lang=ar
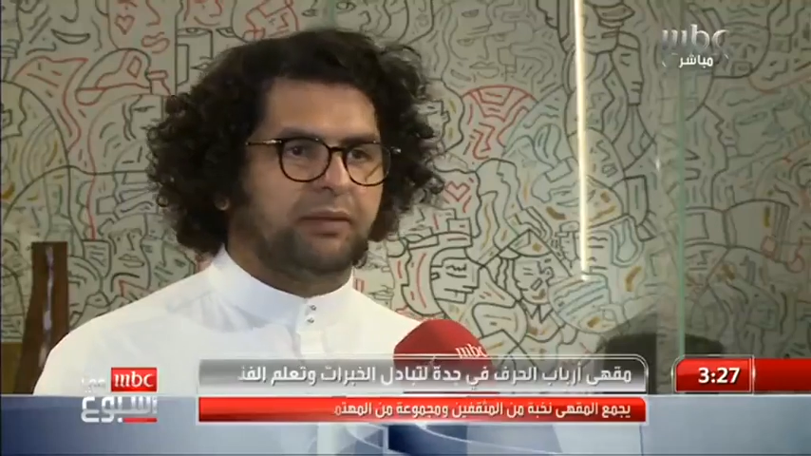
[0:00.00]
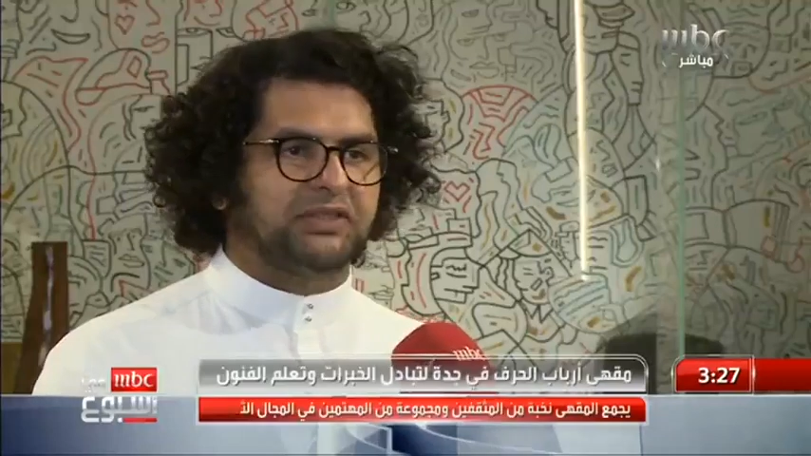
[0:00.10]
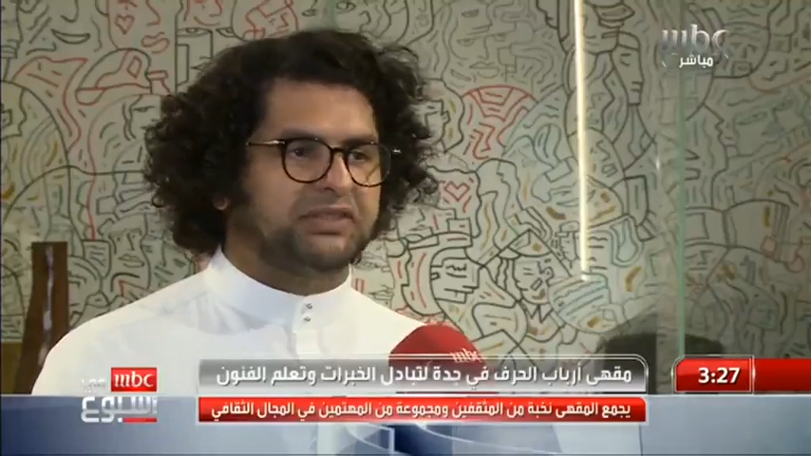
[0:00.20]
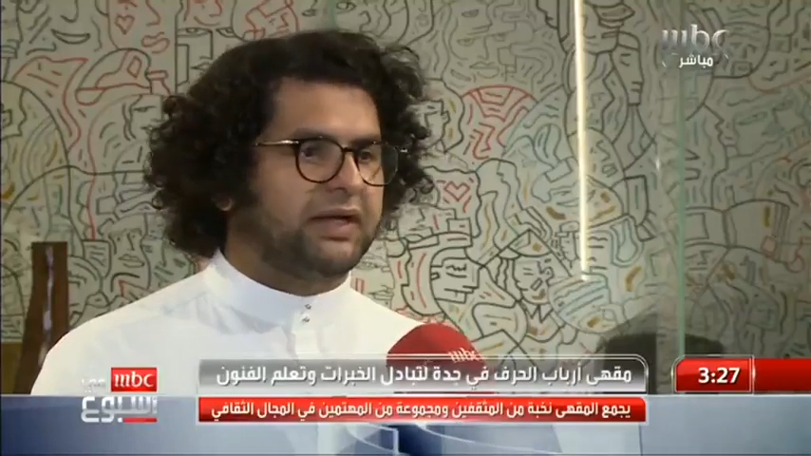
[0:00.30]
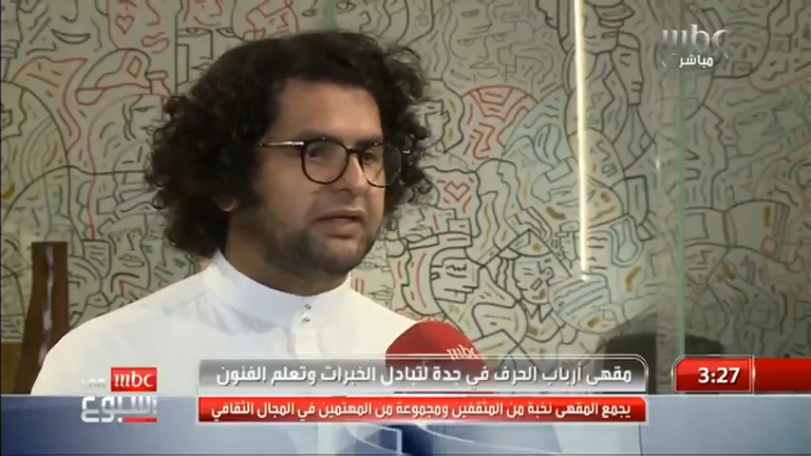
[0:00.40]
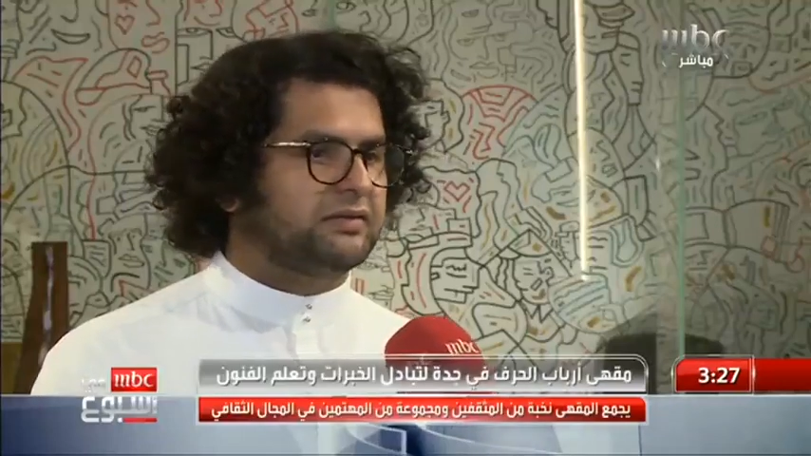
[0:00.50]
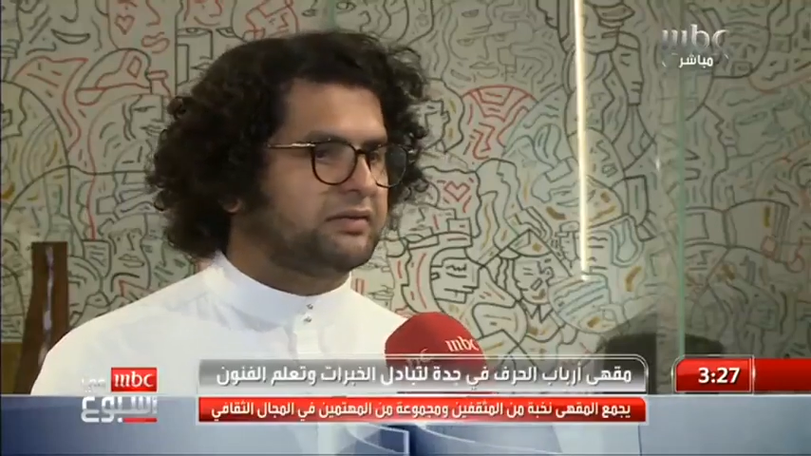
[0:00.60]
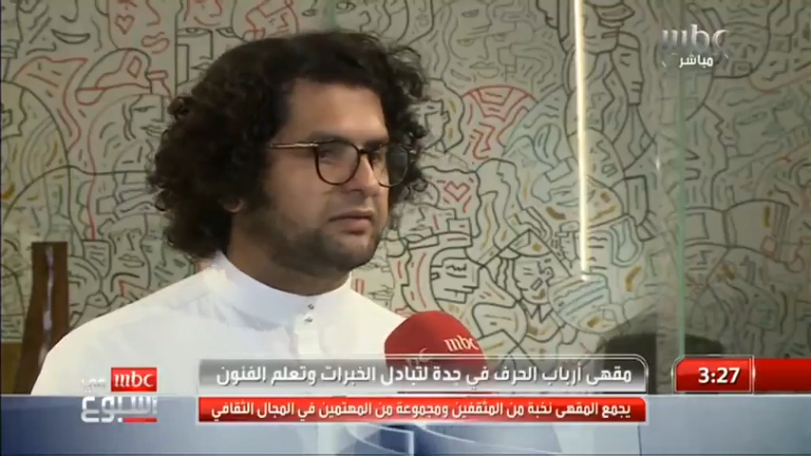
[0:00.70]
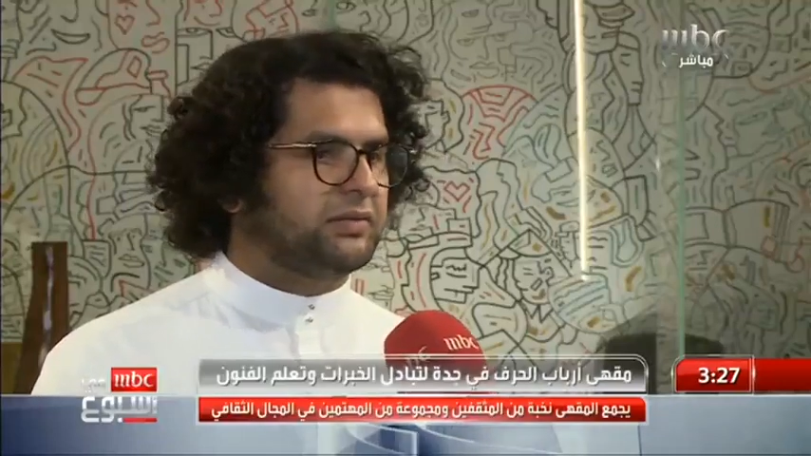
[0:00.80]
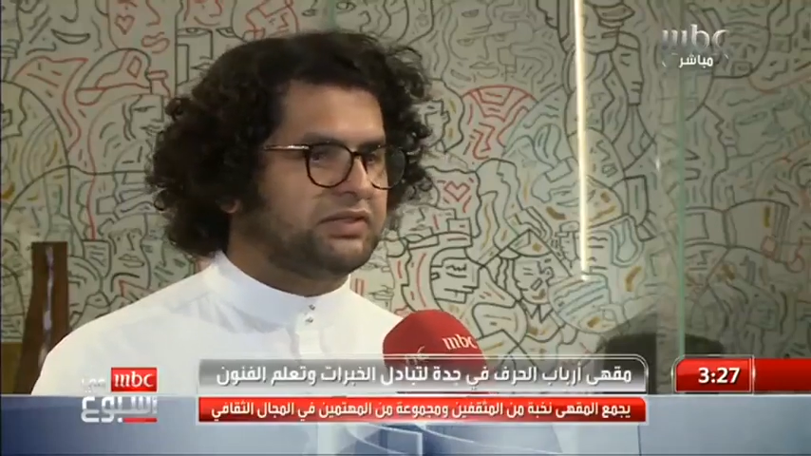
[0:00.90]

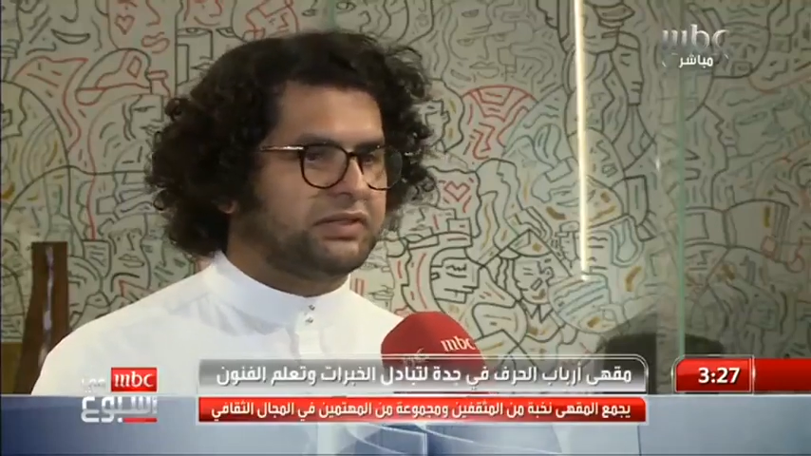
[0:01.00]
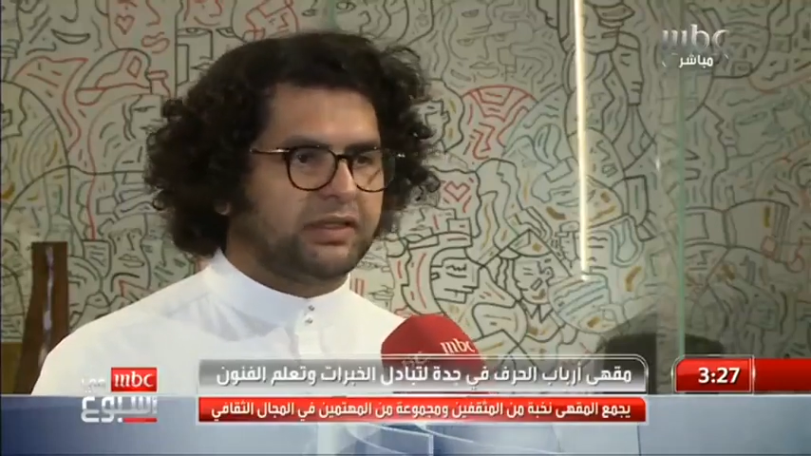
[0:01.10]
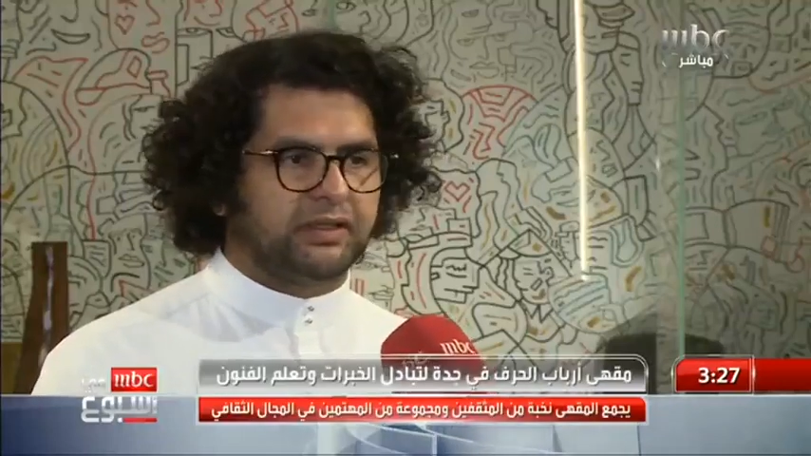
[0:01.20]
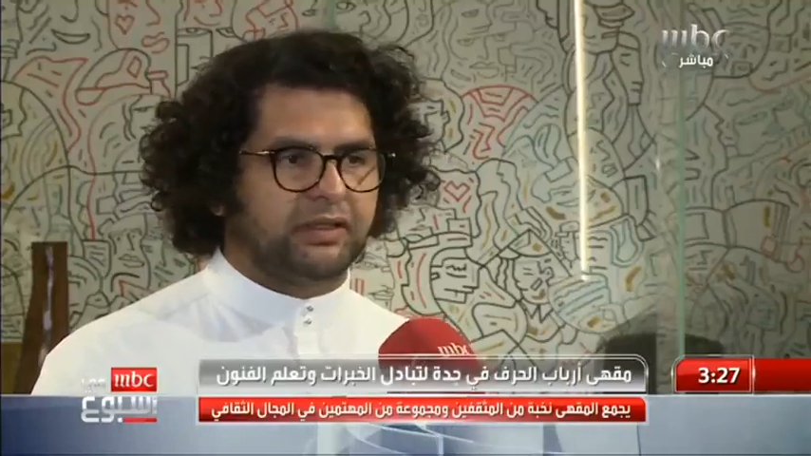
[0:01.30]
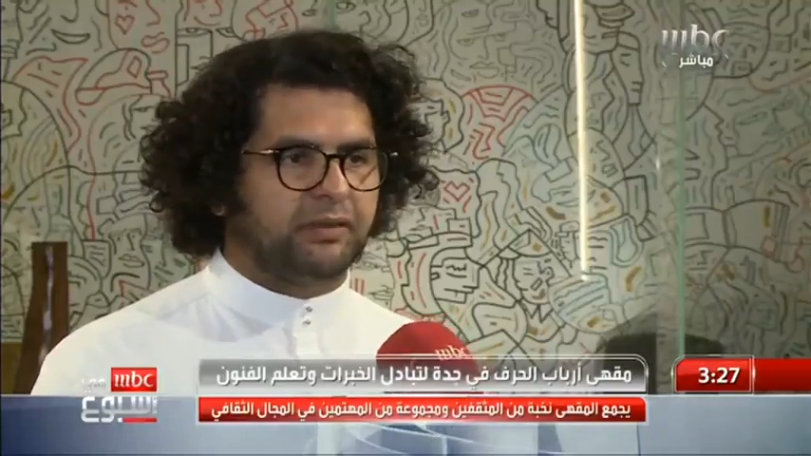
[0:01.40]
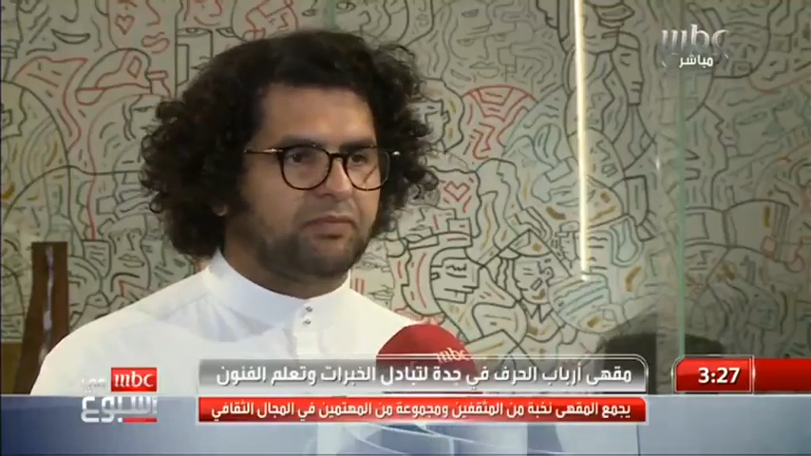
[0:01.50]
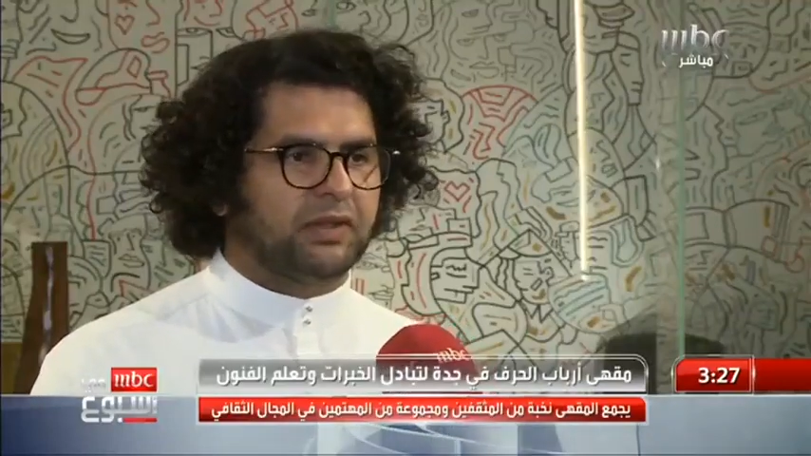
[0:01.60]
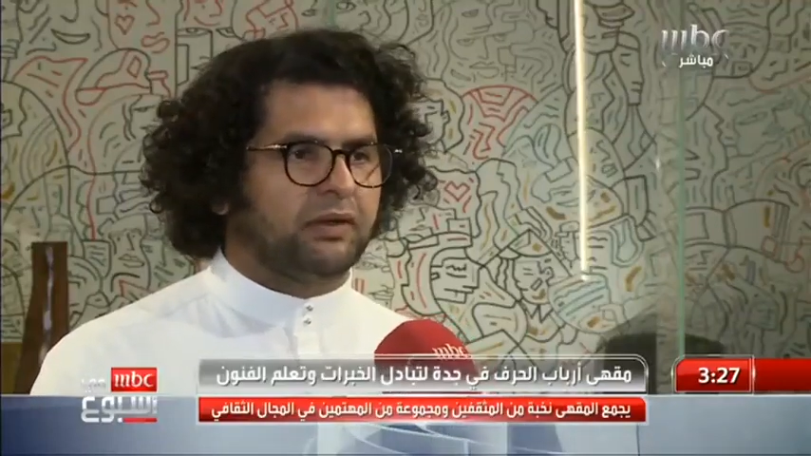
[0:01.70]
مجالس مجانية